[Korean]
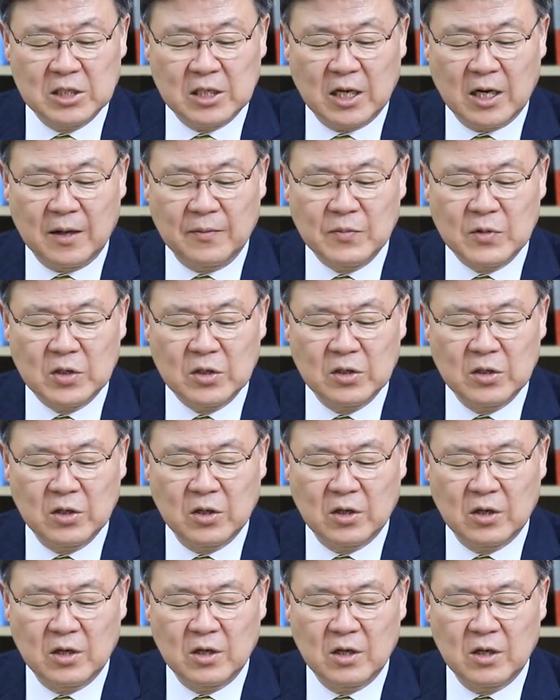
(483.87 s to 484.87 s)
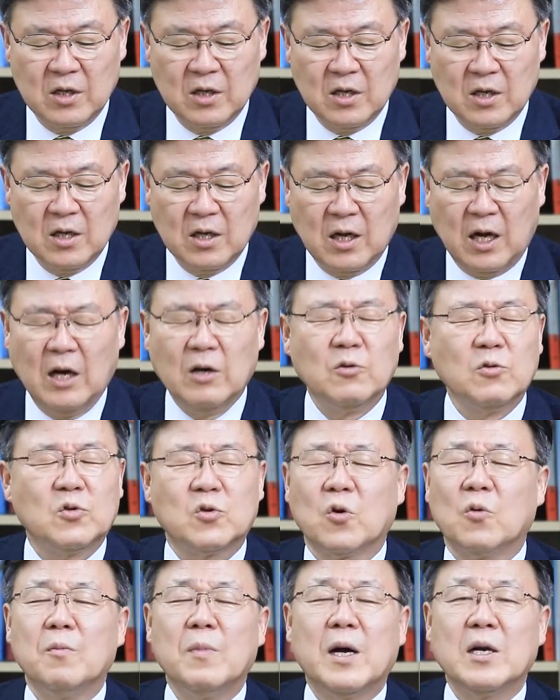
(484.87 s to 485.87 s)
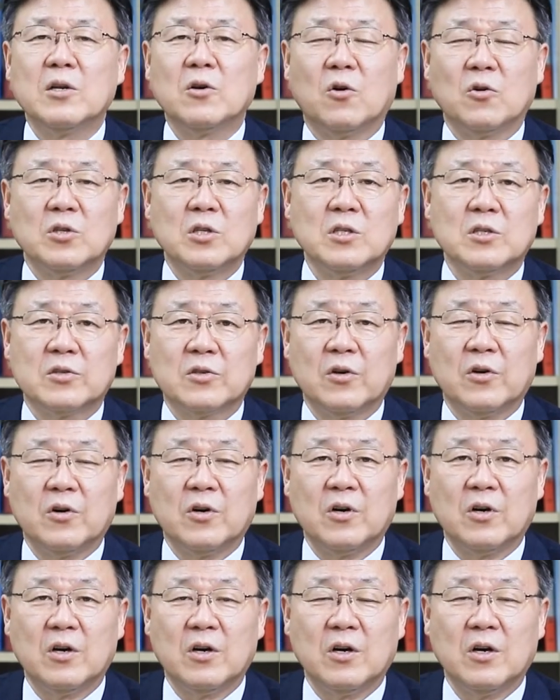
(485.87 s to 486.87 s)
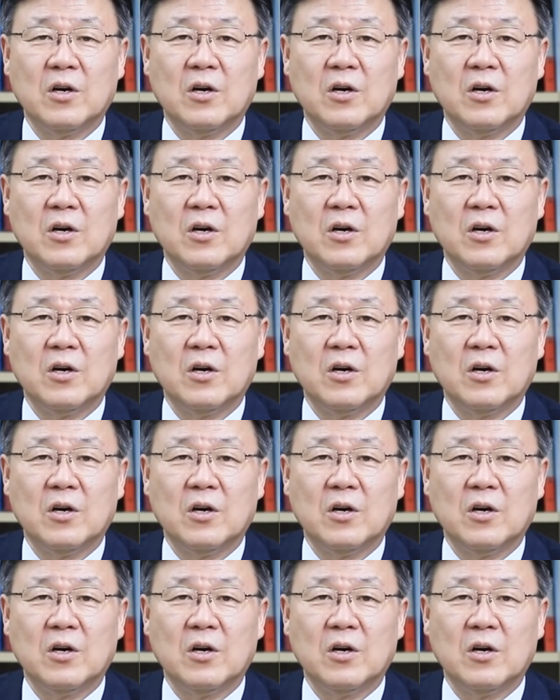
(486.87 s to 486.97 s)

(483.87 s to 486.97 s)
사람들은요, 아우, 종말이 어딨어?